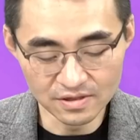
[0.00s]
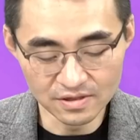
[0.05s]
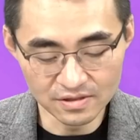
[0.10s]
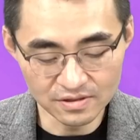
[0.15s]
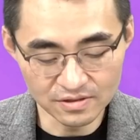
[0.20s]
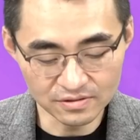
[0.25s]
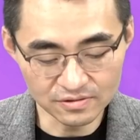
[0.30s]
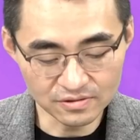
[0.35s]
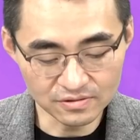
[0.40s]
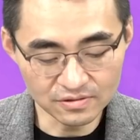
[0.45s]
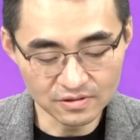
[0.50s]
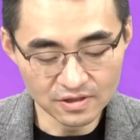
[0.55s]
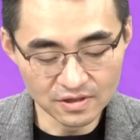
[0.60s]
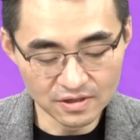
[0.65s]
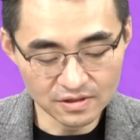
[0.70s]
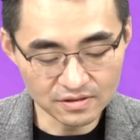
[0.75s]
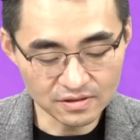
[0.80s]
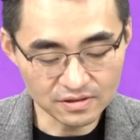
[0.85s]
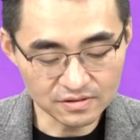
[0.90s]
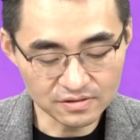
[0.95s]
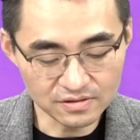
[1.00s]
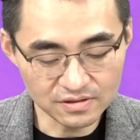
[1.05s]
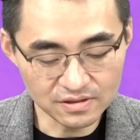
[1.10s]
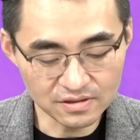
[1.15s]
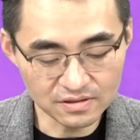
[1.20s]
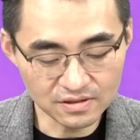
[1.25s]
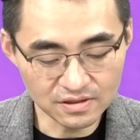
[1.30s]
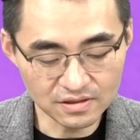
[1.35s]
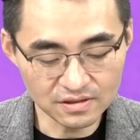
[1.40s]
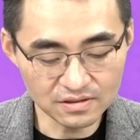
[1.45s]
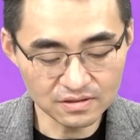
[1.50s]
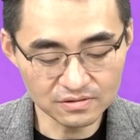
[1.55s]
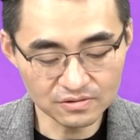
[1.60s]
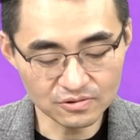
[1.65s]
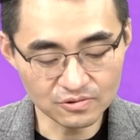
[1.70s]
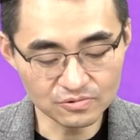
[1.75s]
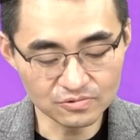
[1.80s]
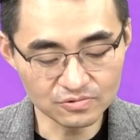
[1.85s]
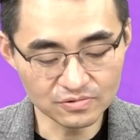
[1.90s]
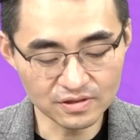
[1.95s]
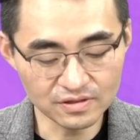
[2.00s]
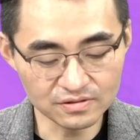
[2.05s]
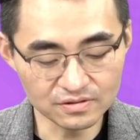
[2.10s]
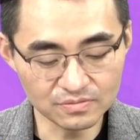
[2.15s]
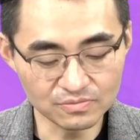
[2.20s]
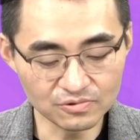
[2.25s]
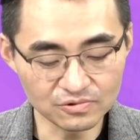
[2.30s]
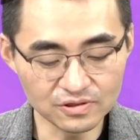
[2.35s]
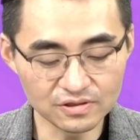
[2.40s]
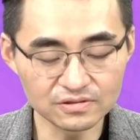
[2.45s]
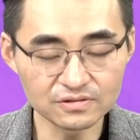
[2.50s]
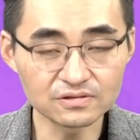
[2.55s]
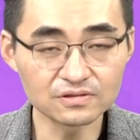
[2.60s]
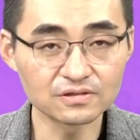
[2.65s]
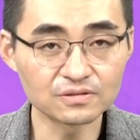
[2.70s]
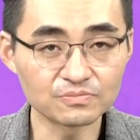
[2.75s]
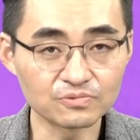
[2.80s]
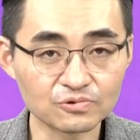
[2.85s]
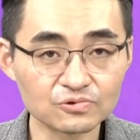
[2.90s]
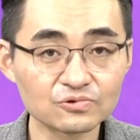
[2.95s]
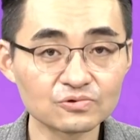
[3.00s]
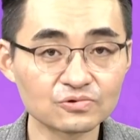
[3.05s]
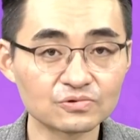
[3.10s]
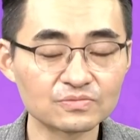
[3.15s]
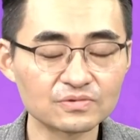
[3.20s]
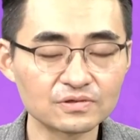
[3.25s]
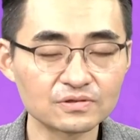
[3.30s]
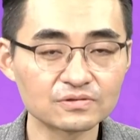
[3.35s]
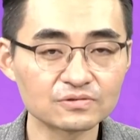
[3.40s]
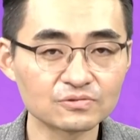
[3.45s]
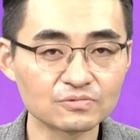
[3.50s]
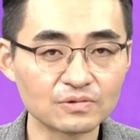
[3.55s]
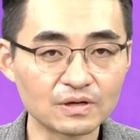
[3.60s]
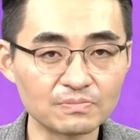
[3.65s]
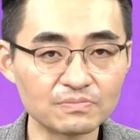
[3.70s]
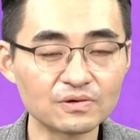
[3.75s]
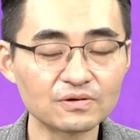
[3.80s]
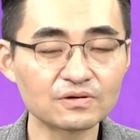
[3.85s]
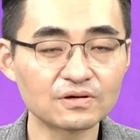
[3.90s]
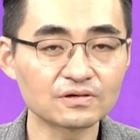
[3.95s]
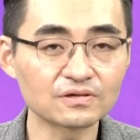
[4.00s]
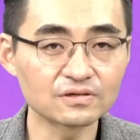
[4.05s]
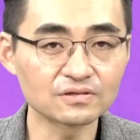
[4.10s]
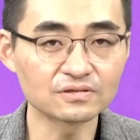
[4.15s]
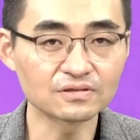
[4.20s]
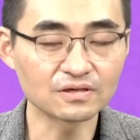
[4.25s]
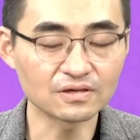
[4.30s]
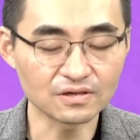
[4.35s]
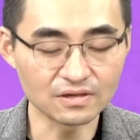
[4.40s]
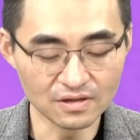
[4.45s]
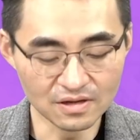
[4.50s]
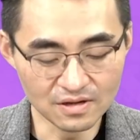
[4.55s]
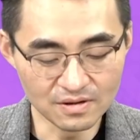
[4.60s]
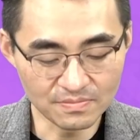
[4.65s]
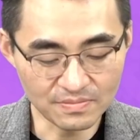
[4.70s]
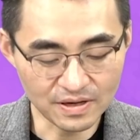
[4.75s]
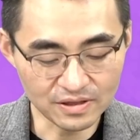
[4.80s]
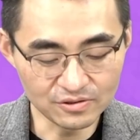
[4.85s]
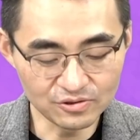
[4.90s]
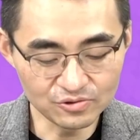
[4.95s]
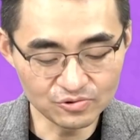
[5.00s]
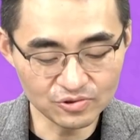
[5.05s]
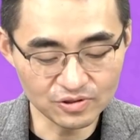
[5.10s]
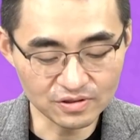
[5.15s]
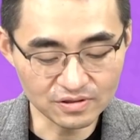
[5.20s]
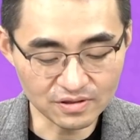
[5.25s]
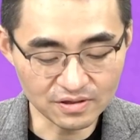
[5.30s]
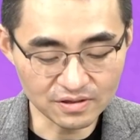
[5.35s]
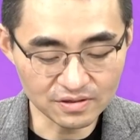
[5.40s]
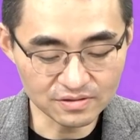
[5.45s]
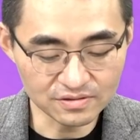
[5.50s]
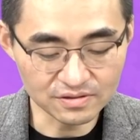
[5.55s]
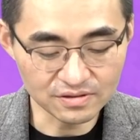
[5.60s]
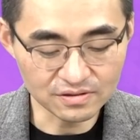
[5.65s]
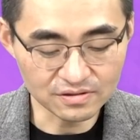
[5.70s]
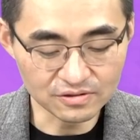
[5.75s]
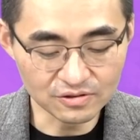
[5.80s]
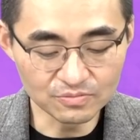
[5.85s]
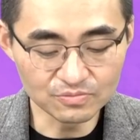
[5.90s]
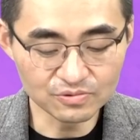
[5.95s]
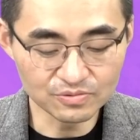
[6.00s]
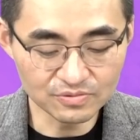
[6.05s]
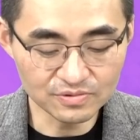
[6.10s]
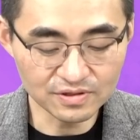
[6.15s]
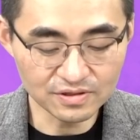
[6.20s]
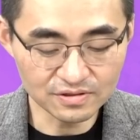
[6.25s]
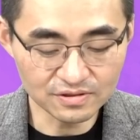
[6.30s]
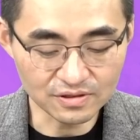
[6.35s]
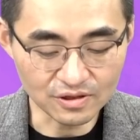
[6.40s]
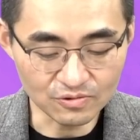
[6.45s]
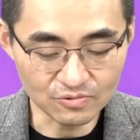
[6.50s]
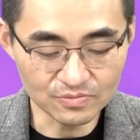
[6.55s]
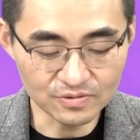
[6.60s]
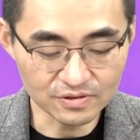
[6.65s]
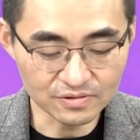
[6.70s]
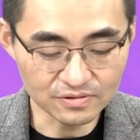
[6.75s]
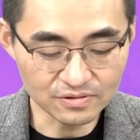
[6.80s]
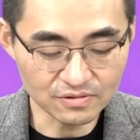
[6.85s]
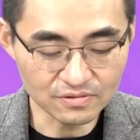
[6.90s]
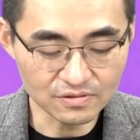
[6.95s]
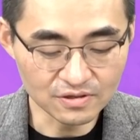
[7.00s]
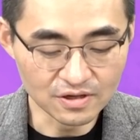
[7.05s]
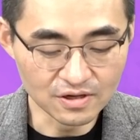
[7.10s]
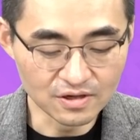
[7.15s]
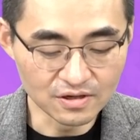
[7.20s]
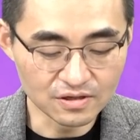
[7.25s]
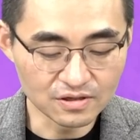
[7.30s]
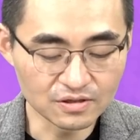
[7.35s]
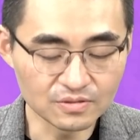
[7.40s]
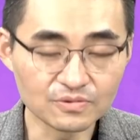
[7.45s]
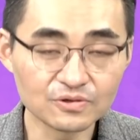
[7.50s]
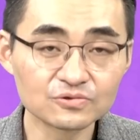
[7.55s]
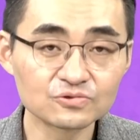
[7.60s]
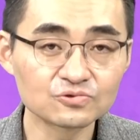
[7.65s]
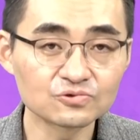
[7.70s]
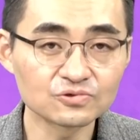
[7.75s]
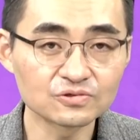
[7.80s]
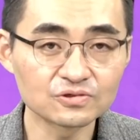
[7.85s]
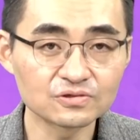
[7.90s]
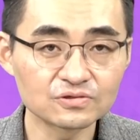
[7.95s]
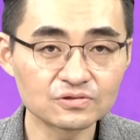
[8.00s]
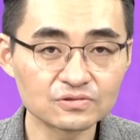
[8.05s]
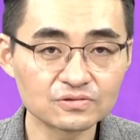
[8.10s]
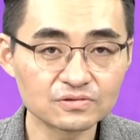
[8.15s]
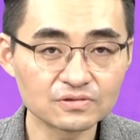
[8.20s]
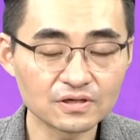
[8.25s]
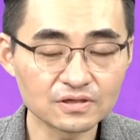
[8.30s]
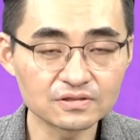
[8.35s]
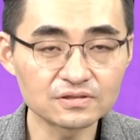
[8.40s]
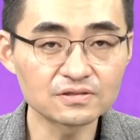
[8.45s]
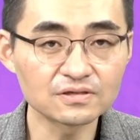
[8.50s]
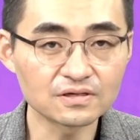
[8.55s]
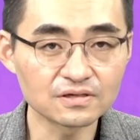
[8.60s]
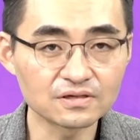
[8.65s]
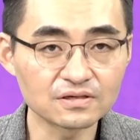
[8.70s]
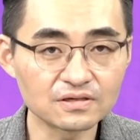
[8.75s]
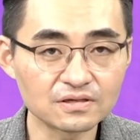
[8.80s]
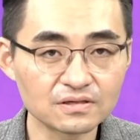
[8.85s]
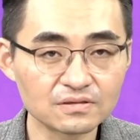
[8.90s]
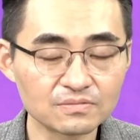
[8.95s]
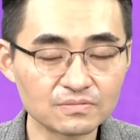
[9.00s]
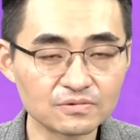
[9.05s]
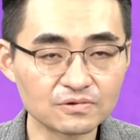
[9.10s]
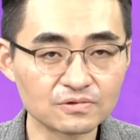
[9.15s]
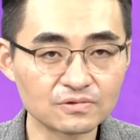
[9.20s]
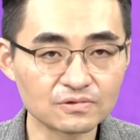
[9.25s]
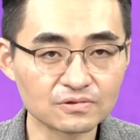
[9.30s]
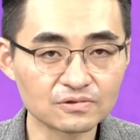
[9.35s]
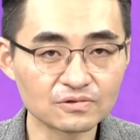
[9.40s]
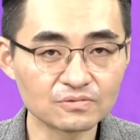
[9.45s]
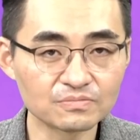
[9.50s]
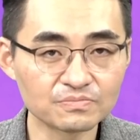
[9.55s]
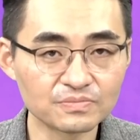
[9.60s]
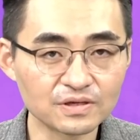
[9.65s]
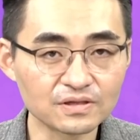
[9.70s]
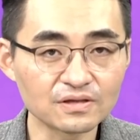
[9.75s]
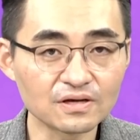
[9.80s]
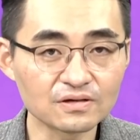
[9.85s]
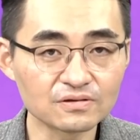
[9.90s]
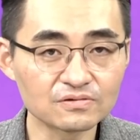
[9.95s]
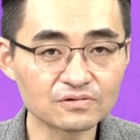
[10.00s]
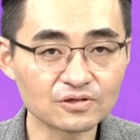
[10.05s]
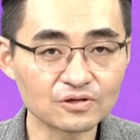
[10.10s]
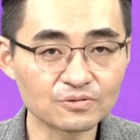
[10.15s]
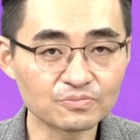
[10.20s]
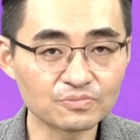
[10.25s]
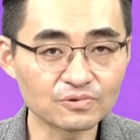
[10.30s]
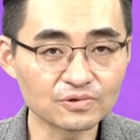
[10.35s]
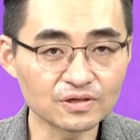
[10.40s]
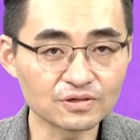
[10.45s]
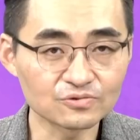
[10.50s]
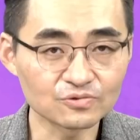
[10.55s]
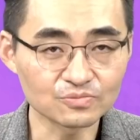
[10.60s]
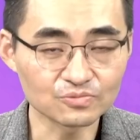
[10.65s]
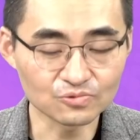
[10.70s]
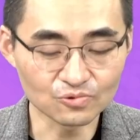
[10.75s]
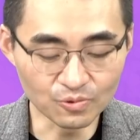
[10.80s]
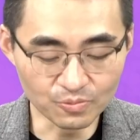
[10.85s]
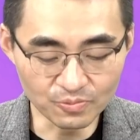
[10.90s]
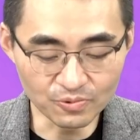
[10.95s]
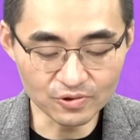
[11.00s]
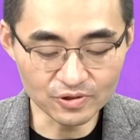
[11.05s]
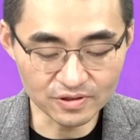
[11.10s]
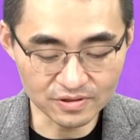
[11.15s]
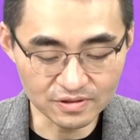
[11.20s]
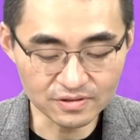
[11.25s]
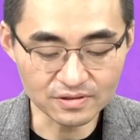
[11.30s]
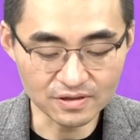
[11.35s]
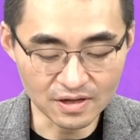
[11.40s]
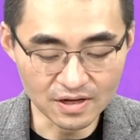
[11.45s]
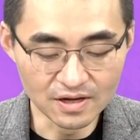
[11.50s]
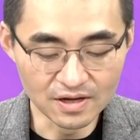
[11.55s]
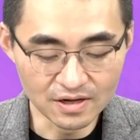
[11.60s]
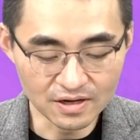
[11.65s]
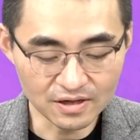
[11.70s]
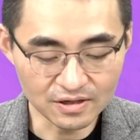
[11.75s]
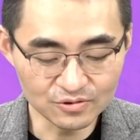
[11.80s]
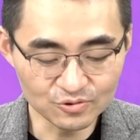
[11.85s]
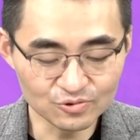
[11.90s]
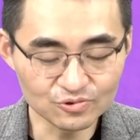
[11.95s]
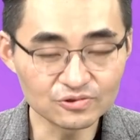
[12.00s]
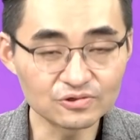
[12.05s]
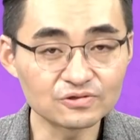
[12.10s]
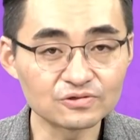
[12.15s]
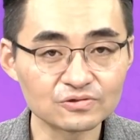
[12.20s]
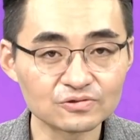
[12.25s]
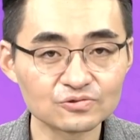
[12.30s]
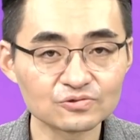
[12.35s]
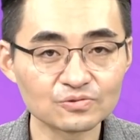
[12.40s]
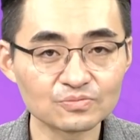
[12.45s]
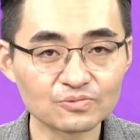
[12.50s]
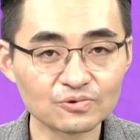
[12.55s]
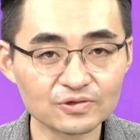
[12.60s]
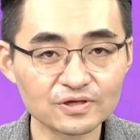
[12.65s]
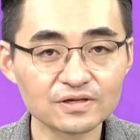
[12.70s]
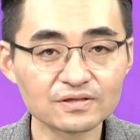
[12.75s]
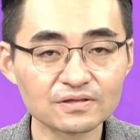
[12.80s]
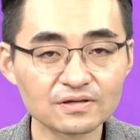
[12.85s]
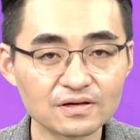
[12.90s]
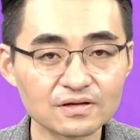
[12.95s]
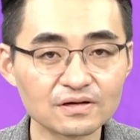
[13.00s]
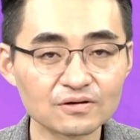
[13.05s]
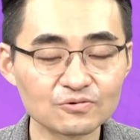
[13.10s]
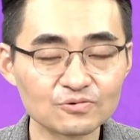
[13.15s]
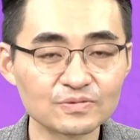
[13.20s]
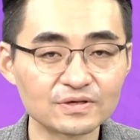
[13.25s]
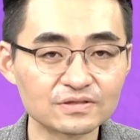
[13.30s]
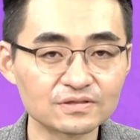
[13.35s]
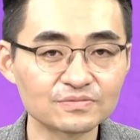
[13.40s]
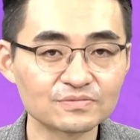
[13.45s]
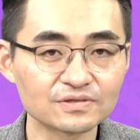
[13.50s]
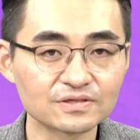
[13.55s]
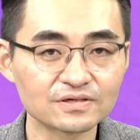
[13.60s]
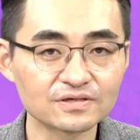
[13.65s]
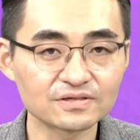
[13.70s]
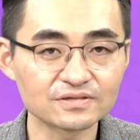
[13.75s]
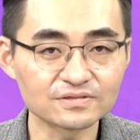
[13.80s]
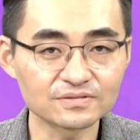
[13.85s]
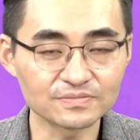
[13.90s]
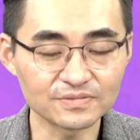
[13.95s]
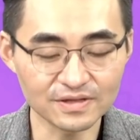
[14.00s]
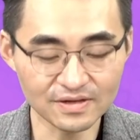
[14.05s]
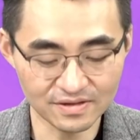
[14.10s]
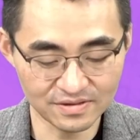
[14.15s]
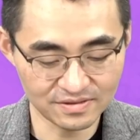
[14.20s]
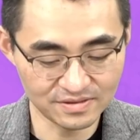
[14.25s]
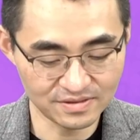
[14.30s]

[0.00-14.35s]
그래서 테슬라가 결국엔 이제 모델 3 보조금을 좀 완벽하게 이제 받을 수 있다라는 이제 그런 부분까지 나오면서 이번 주는 테슬라가 뭐 어떤 빅테크 기업보다 좀 돋보이는 한 주를 좀 보냈다라고 말씀을 드리겠습니다.